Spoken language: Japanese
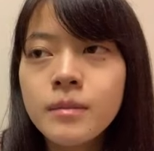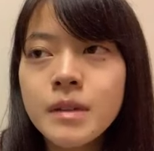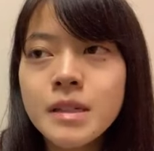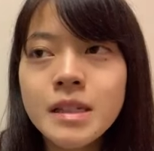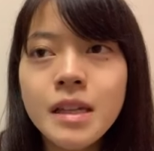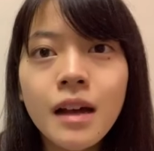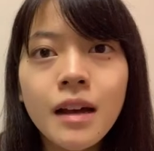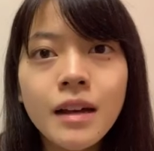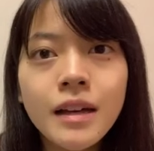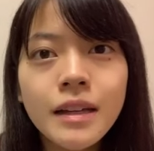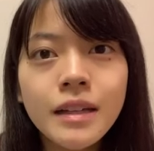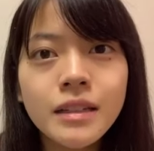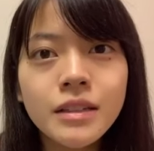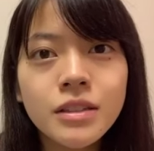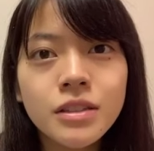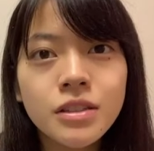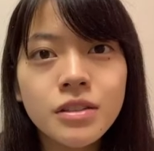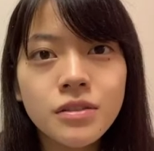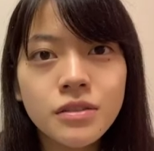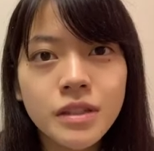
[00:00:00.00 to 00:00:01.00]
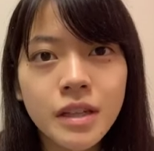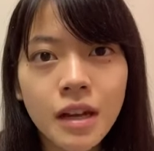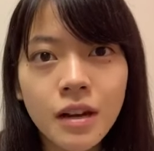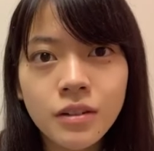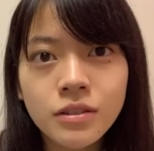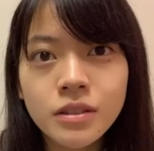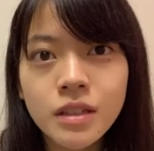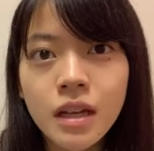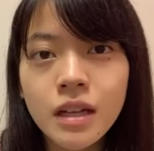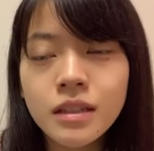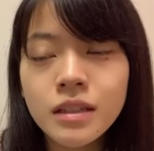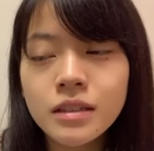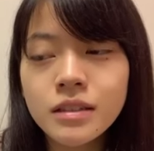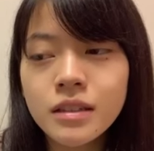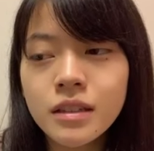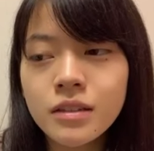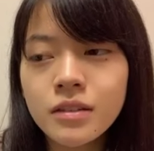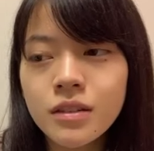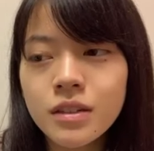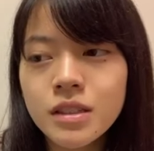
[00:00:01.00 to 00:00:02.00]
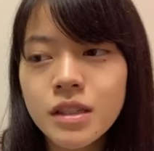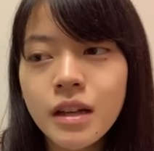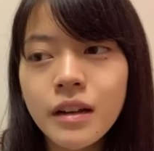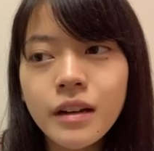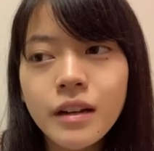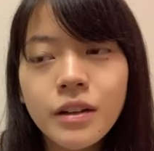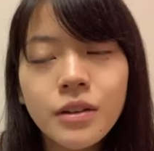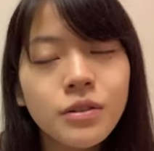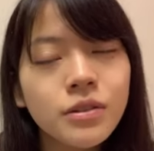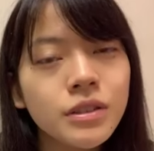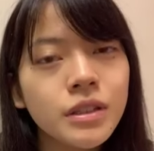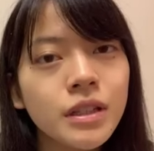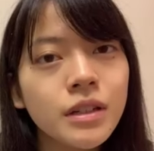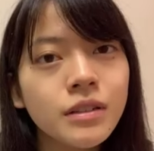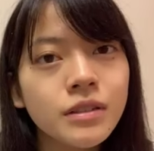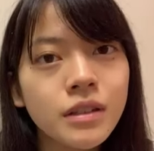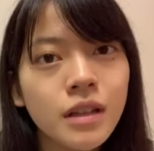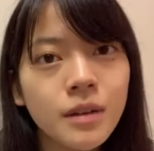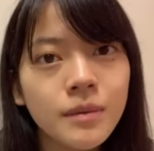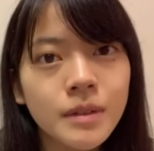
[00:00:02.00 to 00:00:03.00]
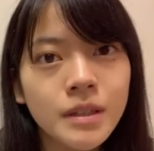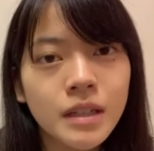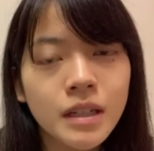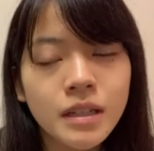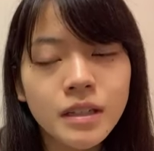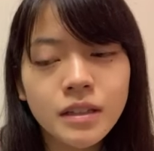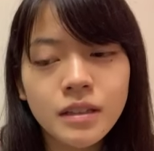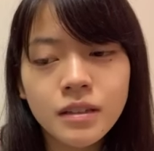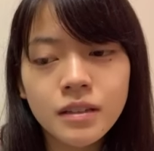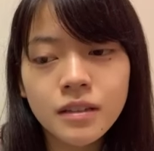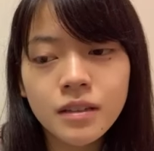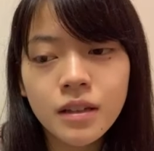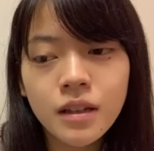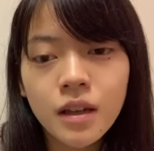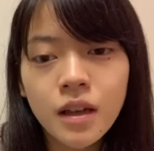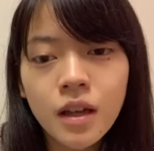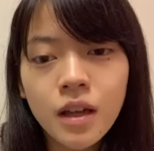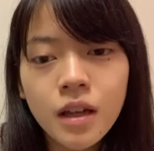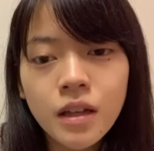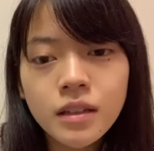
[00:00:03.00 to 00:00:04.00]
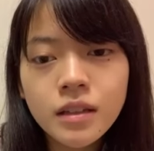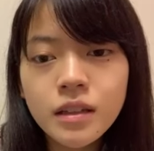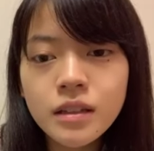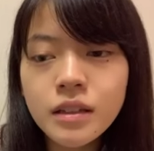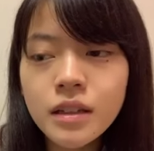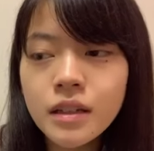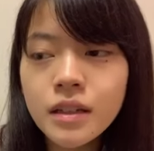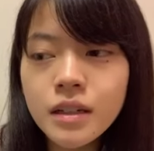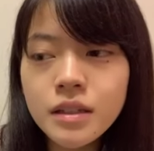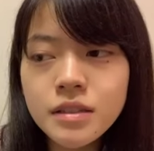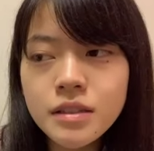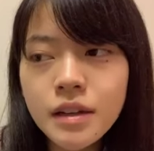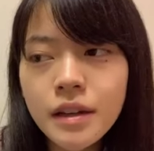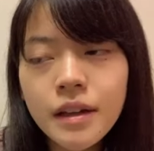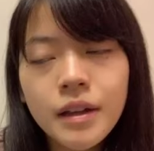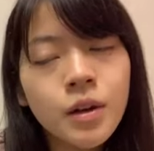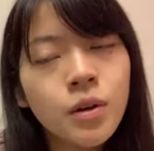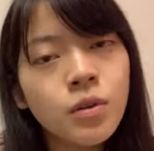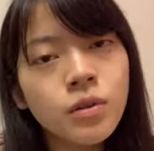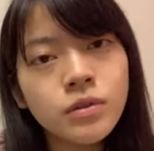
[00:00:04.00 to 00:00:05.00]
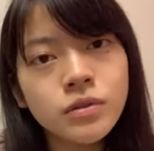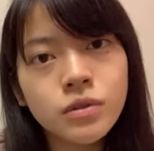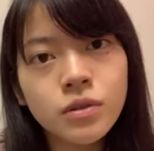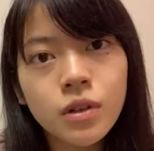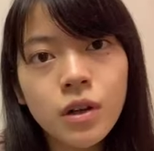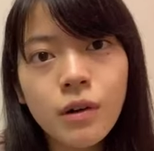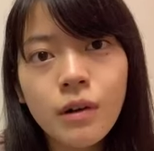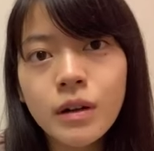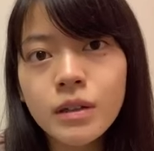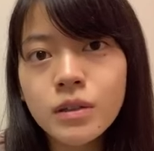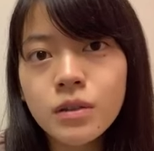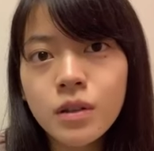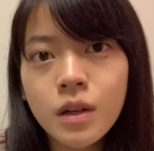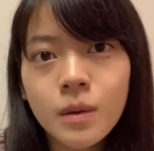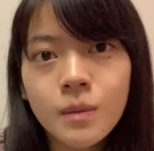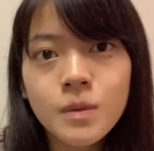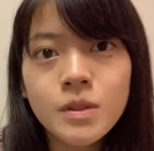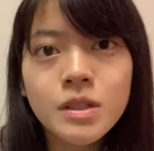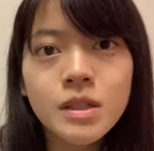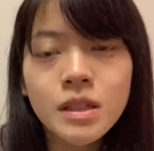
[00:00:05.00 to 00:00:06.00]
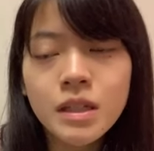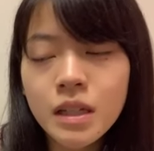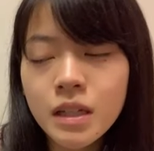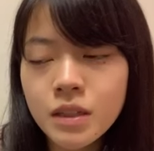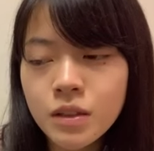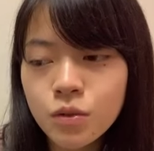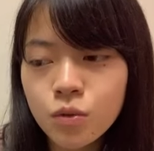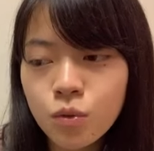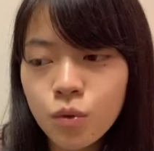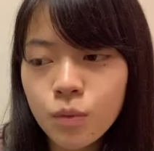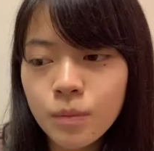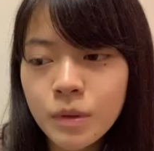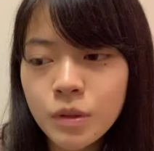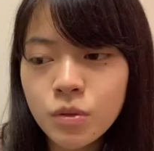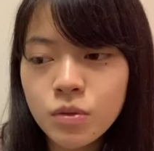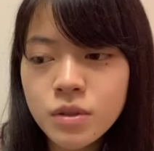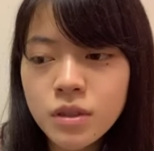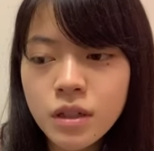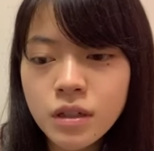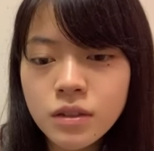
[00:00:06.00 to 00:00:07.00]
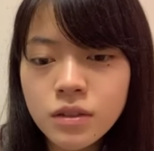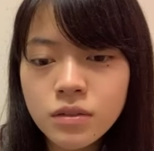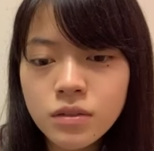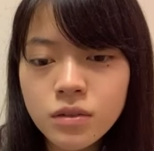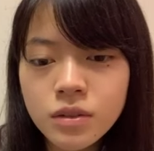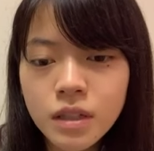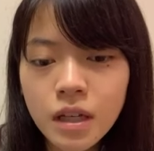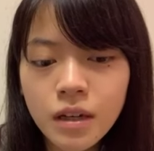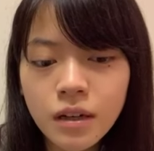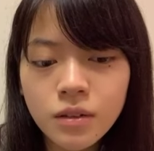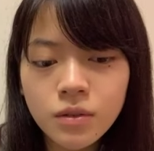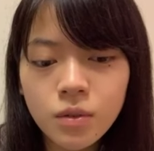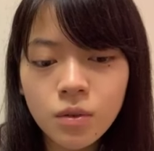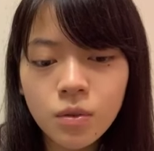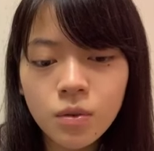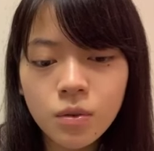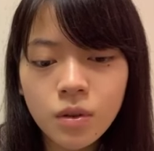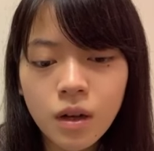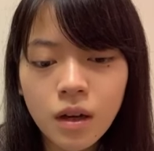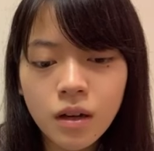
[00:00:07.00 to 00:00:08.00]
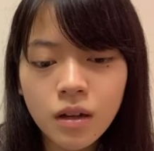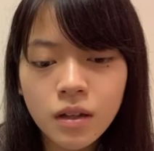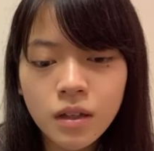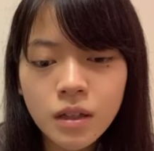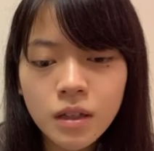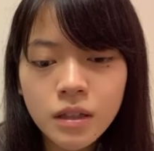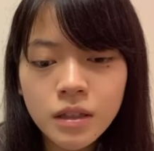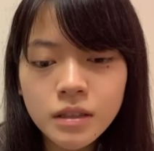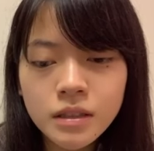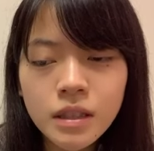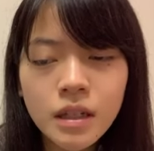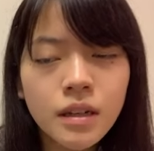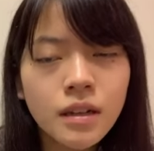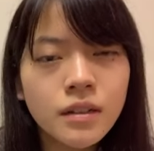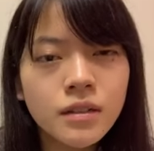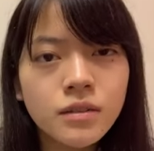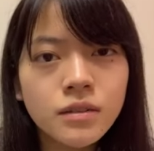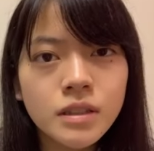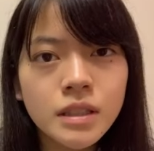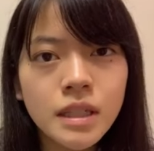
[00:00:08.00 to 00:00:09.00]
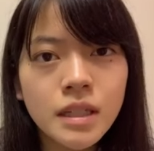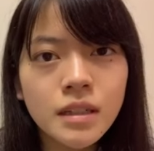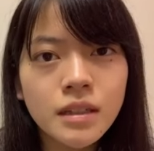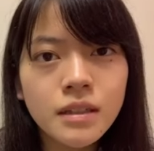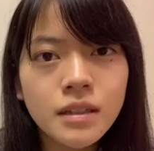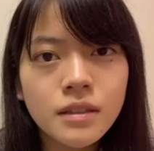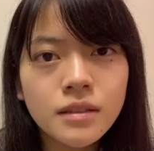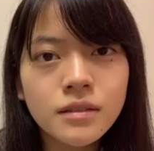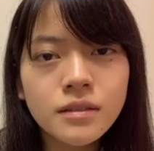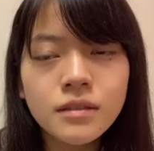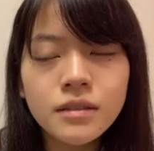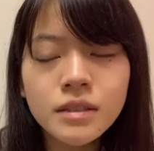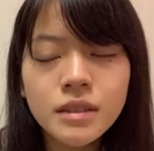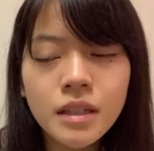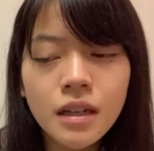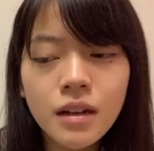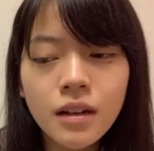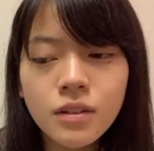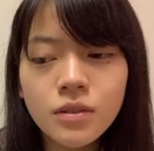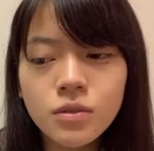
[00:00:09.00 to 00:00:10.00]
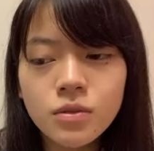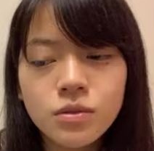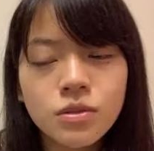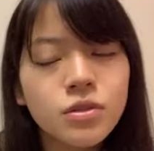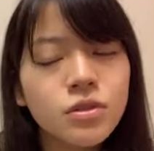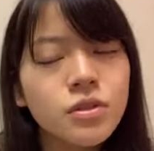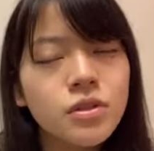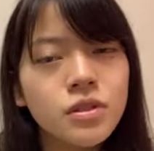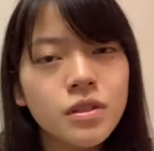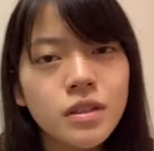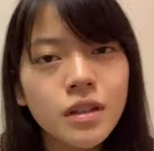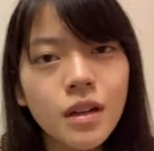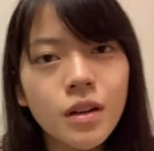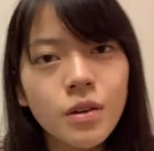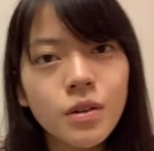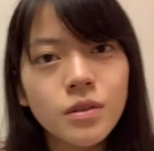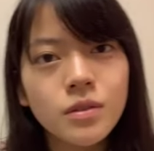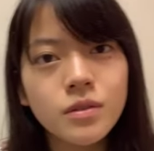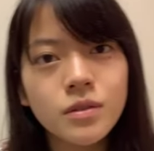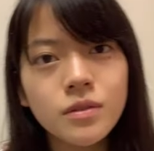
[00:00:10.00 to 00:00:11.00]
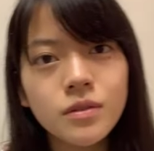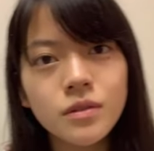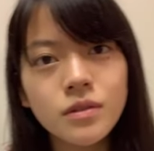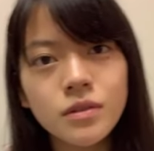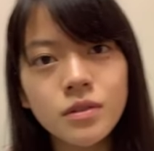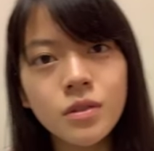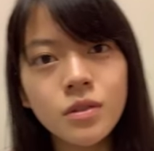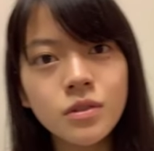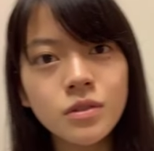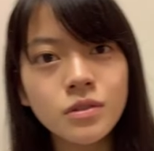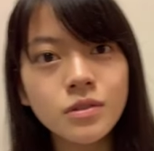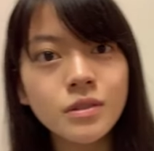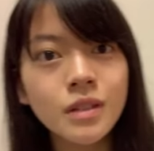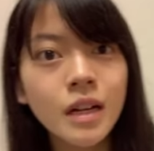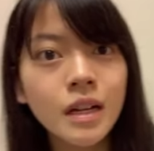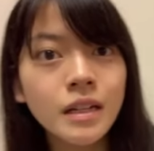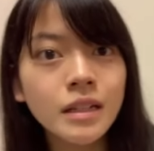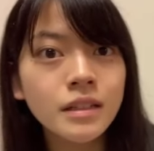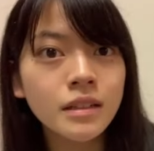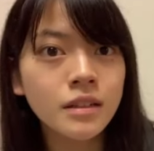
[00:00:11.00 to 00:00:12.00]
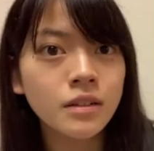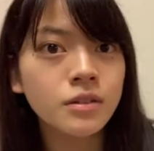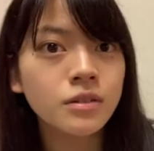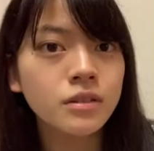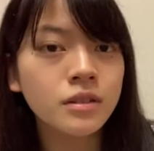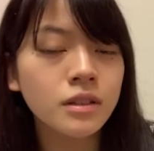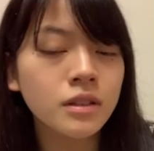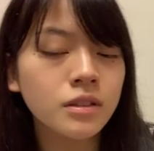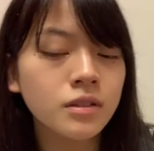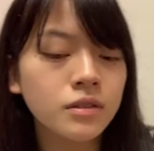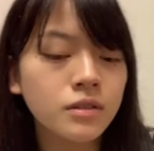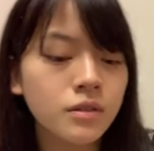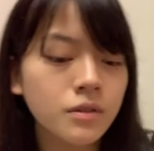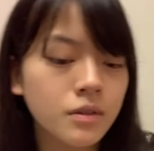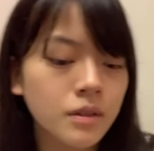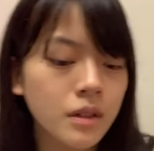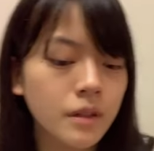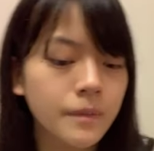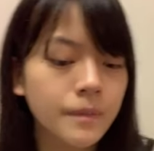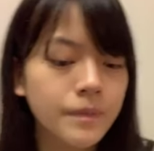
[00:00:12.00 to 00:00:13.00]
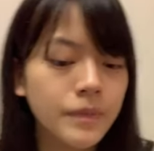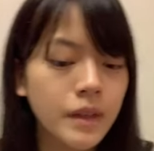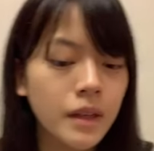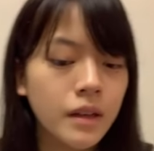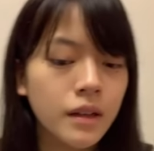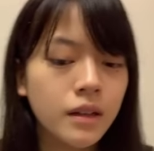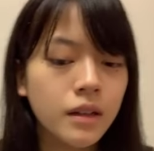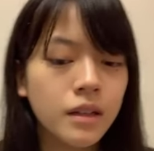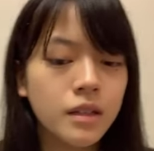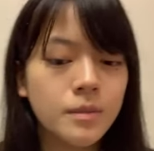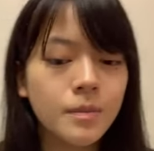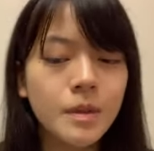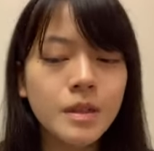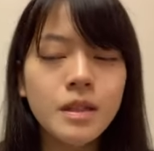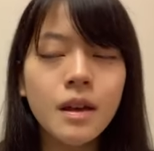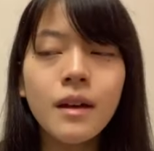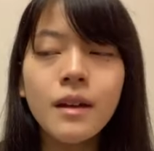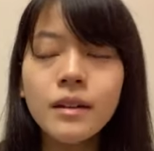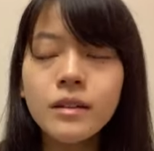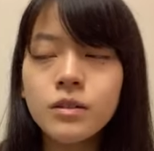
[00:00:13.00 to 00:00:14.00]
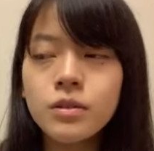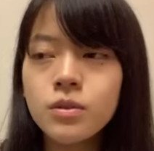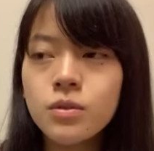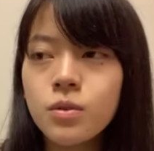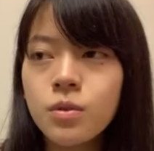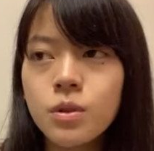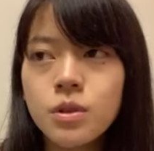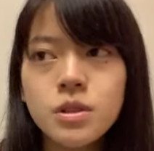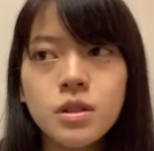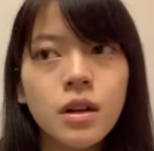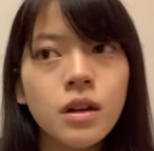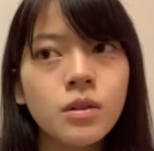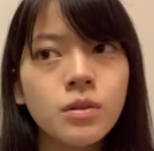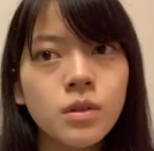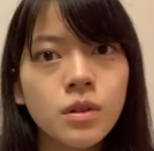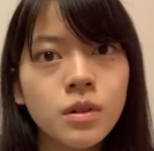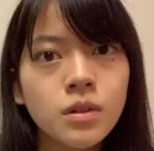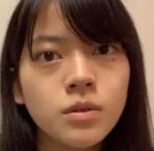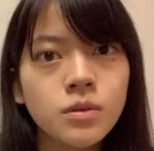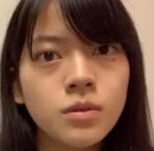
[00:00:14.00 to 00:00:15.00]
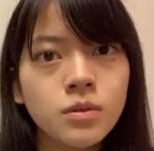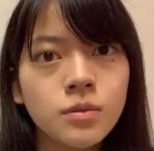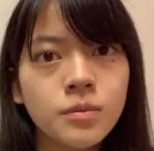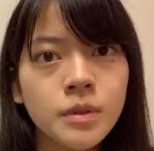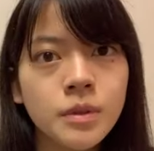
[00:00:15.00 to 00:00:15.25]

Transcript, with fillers: まあ、3X のキャラクターだったりとかサンリオのキャラクターみたいに何かしら絵本とかはあるのかもしれないけど、まあ、どっちかっていうとキャラの方がキャラキャラキャラのグッズがよく売られてるっていうような感じまあ 3X の方が近いのかなグル